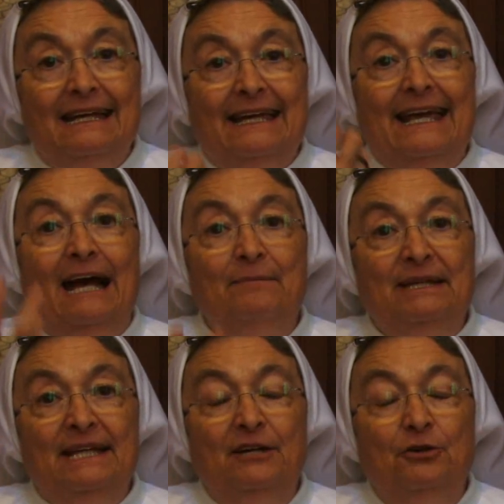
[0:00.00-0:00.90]
che
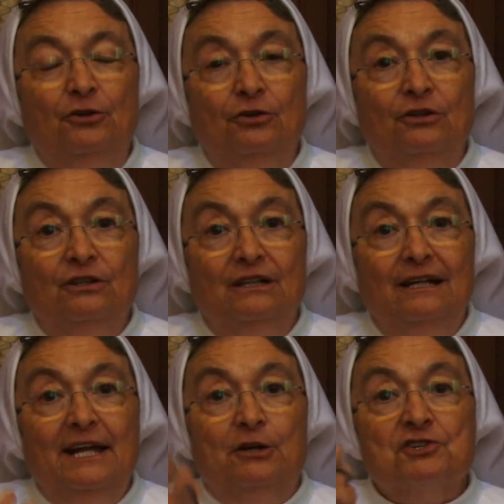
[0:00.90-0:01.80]
abitano
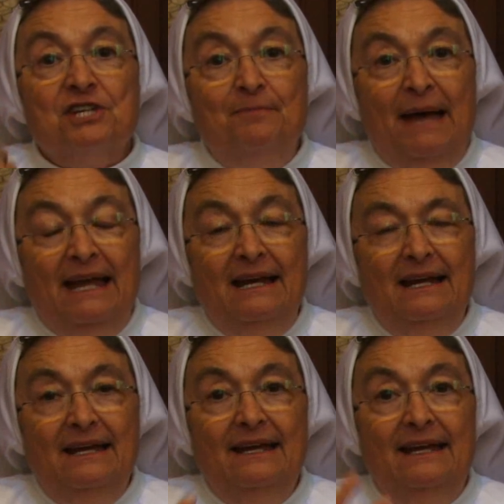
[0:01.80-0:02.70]
le cose
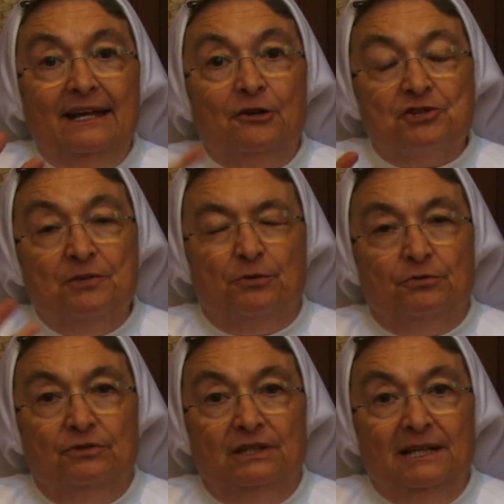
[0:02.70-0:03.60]
belle e le cose
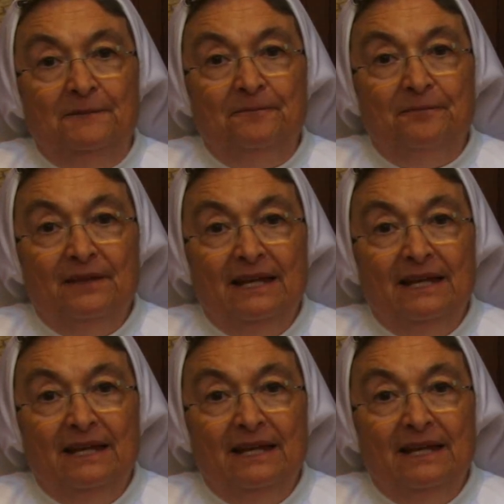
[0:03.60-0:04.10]
brutte.